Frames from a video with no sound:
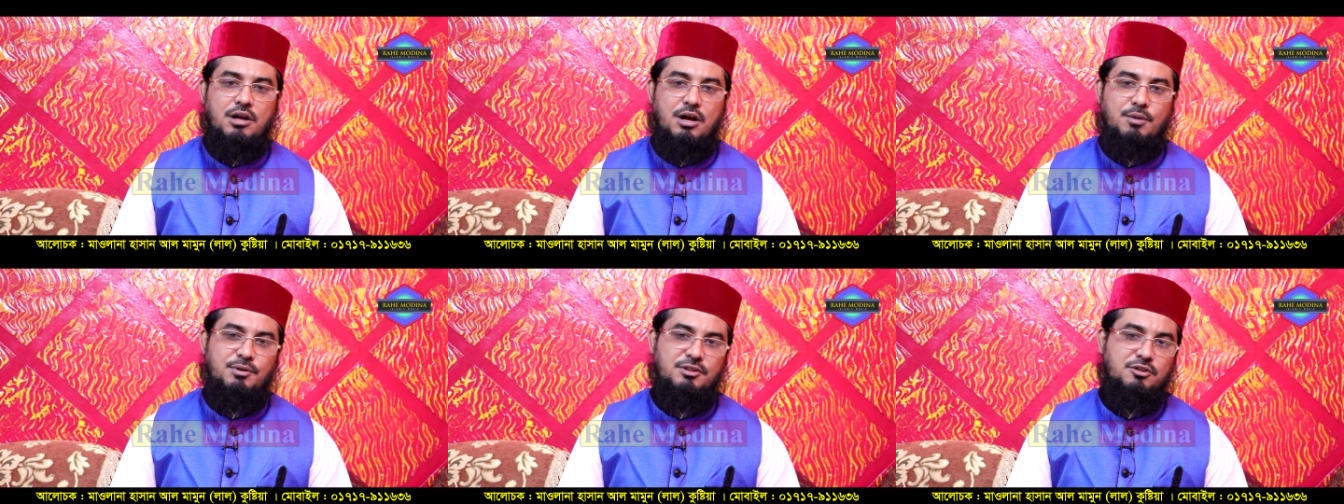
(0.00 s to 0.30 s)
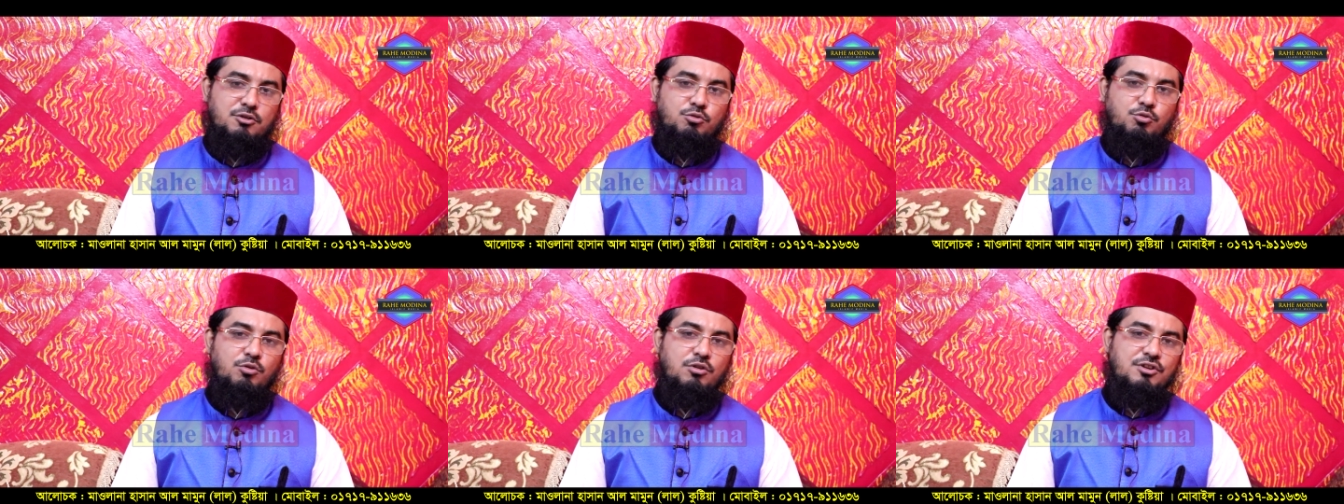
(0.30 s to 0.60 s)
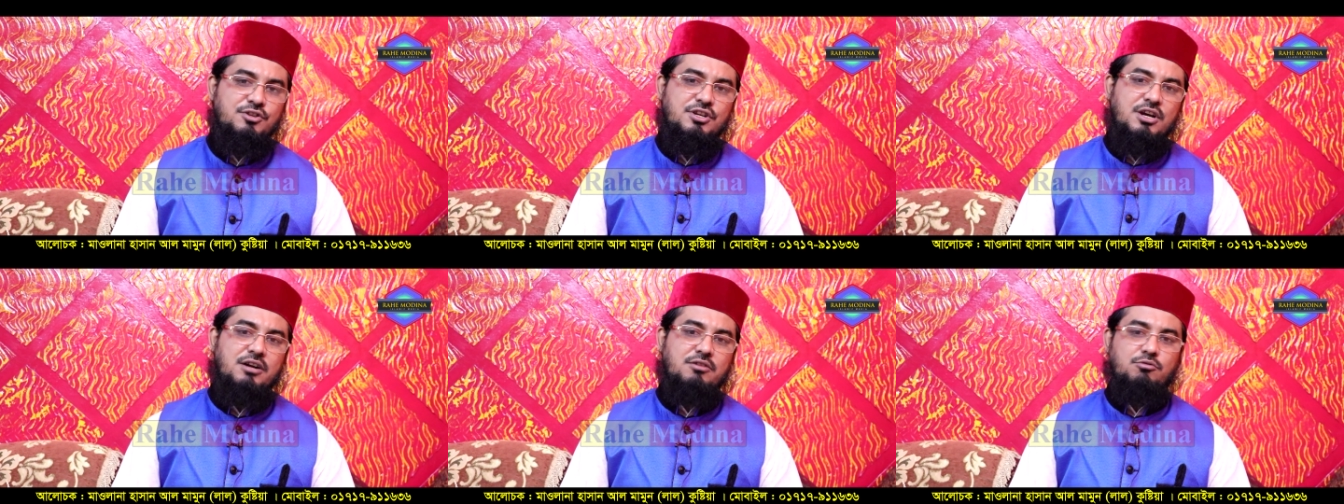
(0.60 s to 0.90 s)
আমাদের
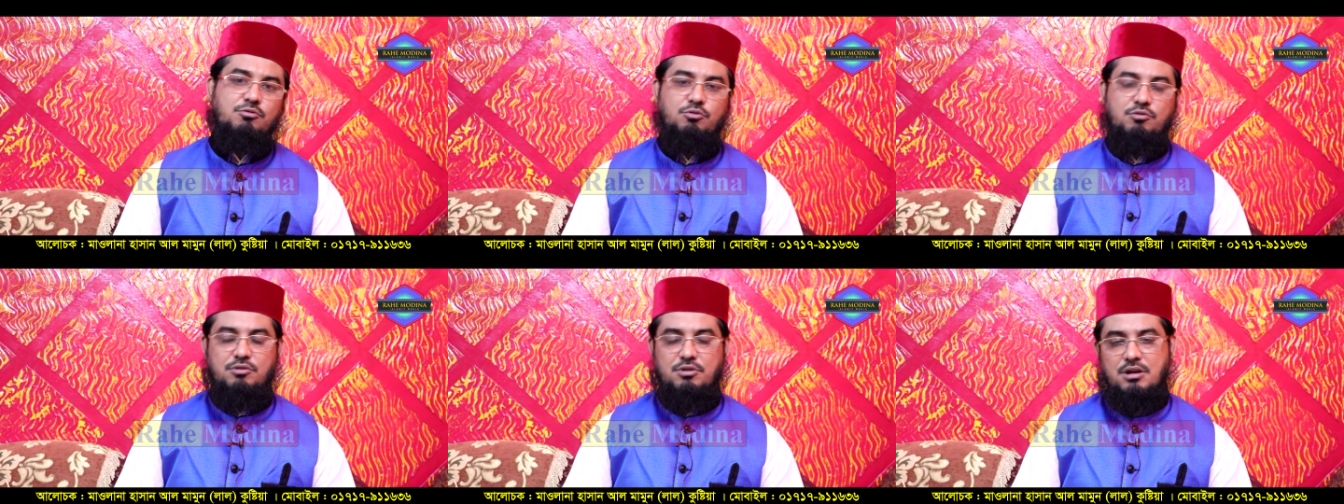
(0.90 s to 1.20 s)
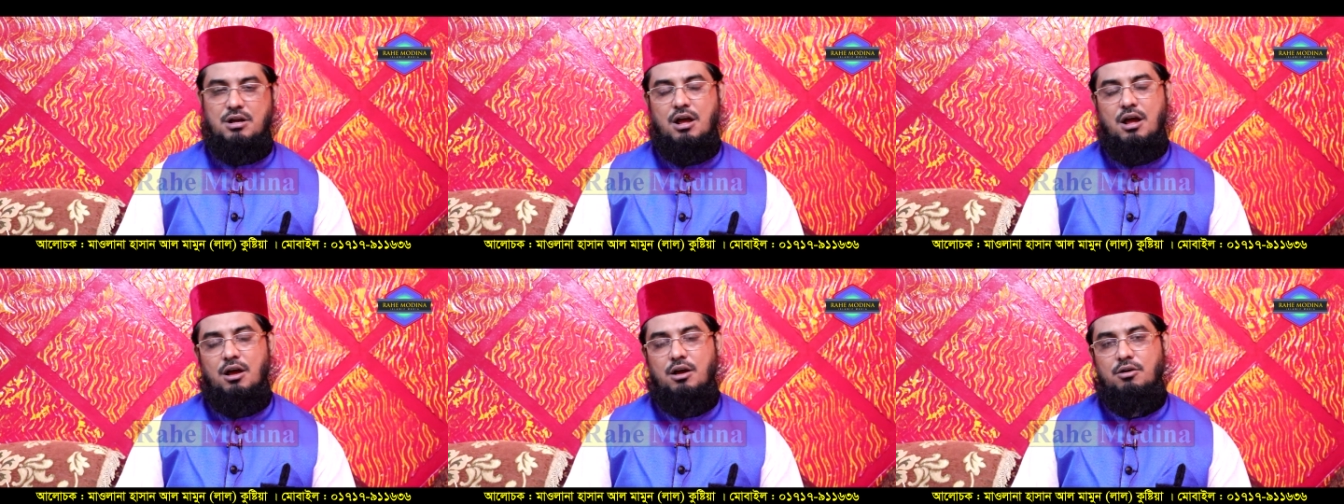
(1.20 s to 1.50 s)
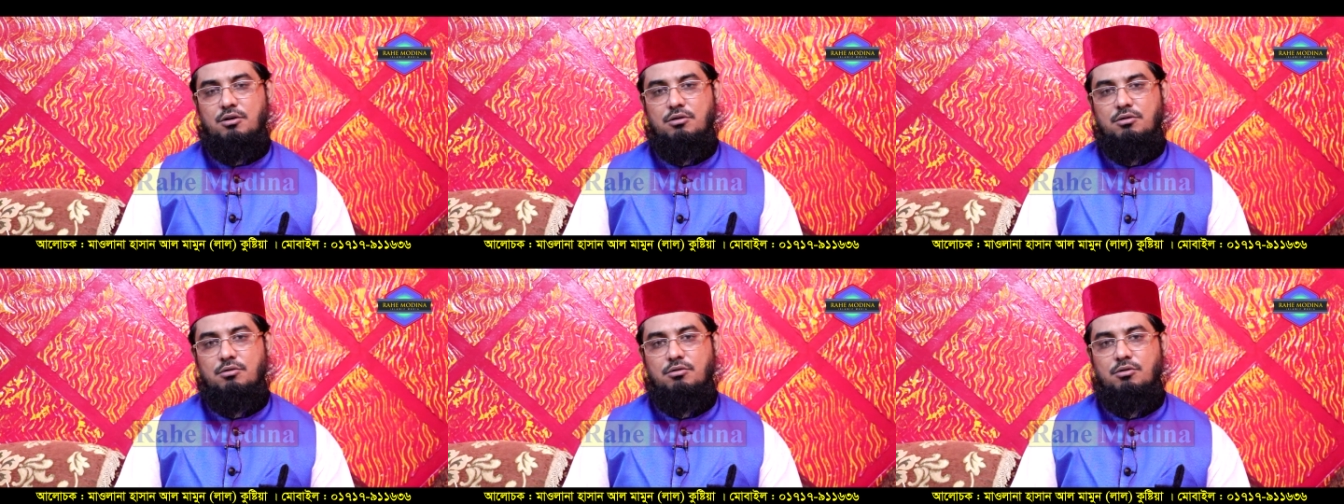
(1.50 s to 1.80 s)
কলিজার টুকরা
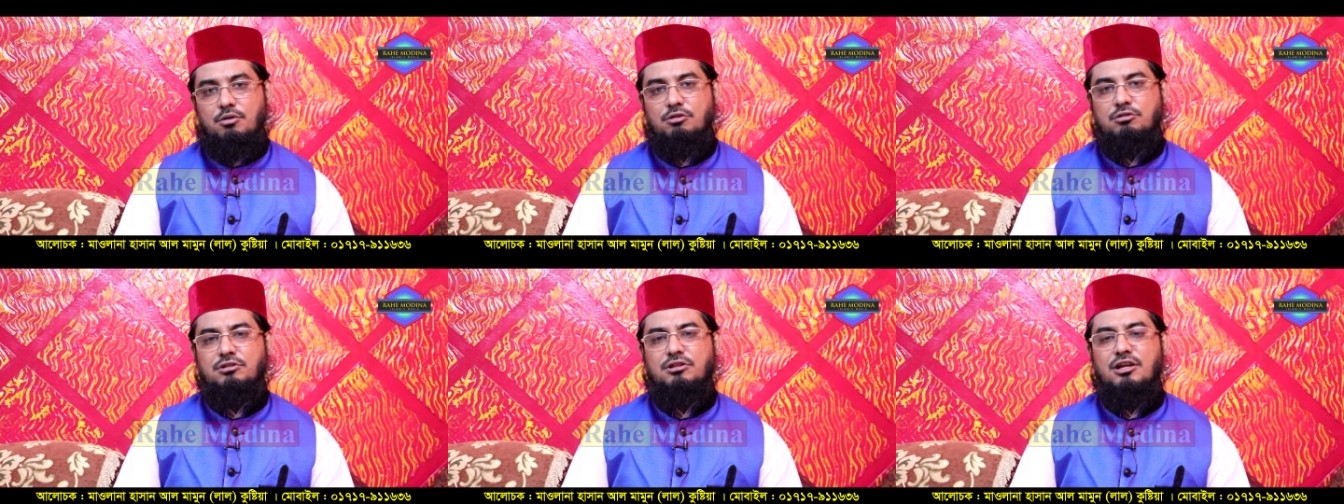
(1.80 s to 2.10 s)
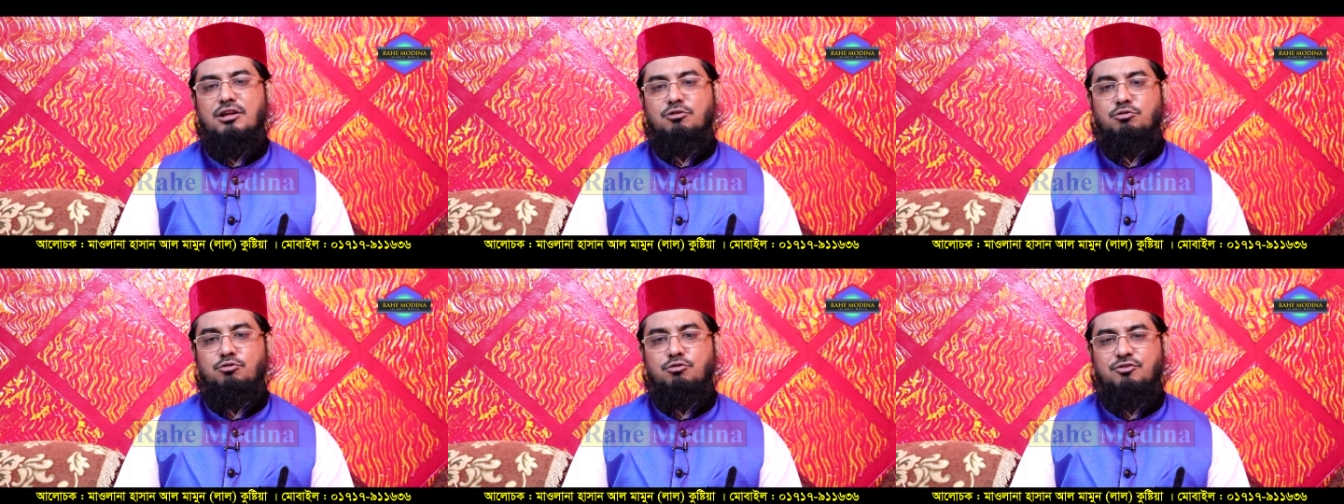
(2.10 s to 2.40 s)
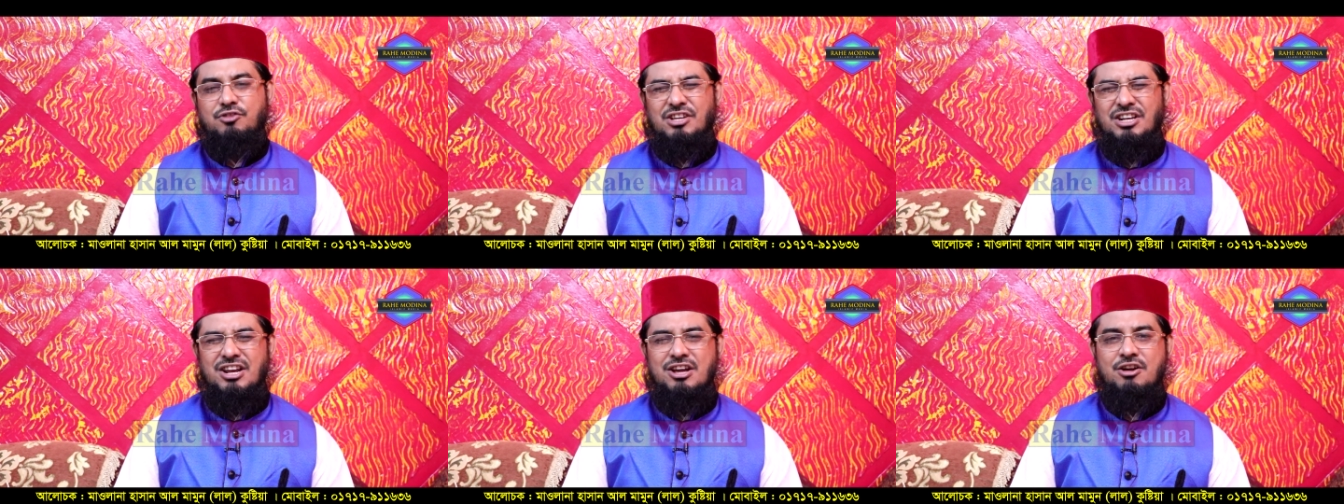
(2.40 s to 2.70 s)
অত্যন্ত
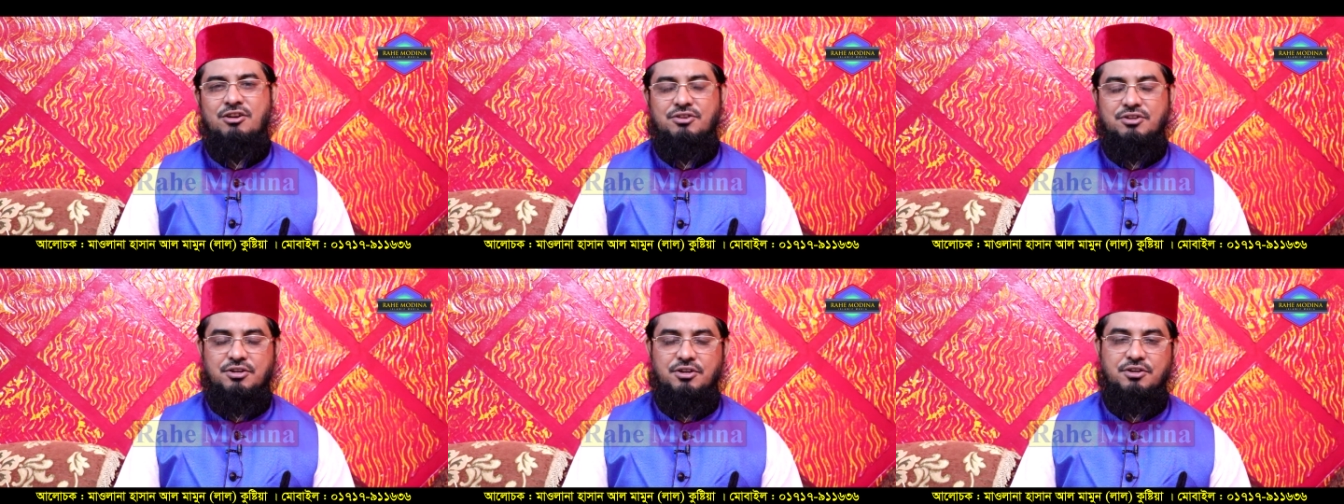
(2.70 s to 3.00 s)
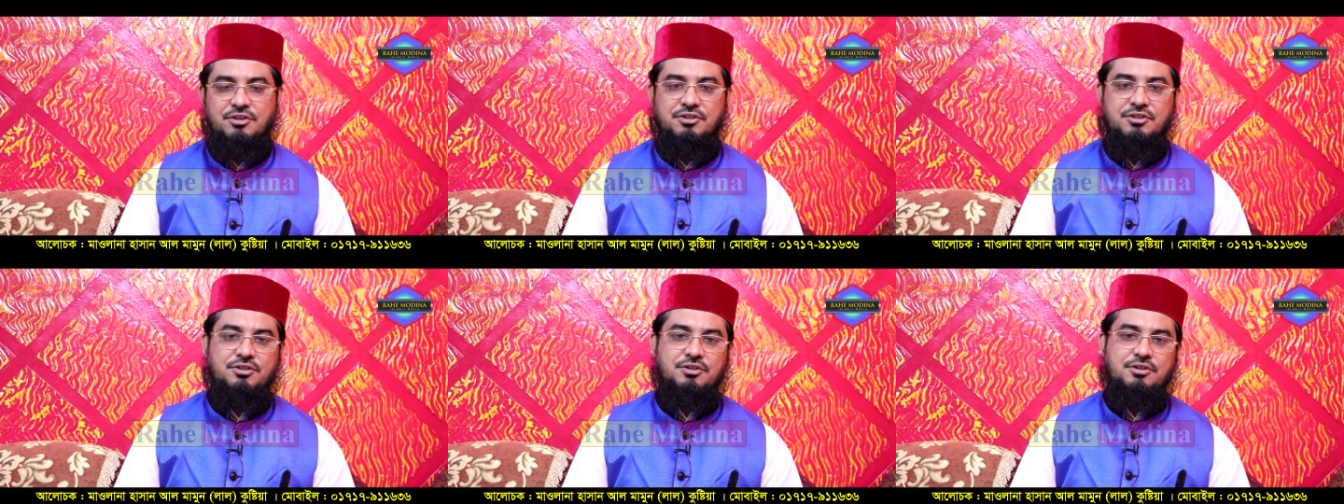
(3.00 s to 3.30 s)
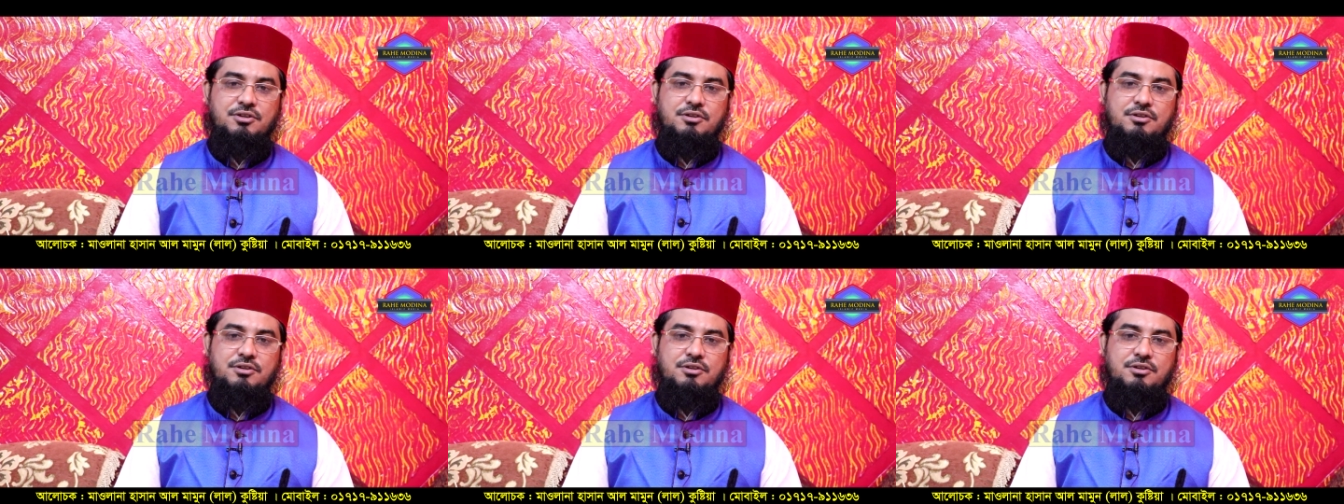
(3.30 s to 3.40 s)
স্নেহাশিস